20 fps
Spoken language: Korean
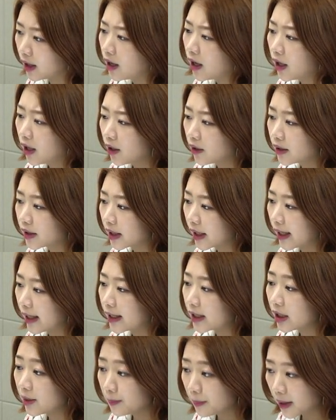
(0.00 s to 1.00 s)
현재
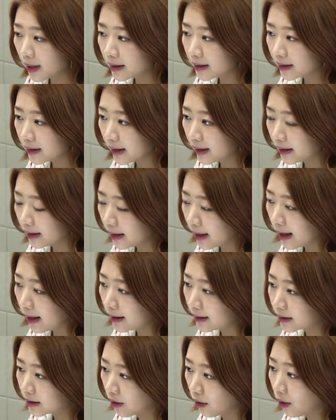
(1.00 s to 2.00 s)
18세
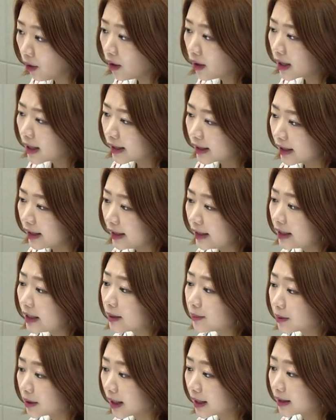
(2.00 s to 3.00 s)
이하에서
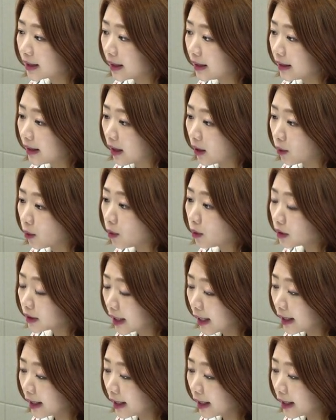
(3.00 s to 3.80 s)
24세 이하로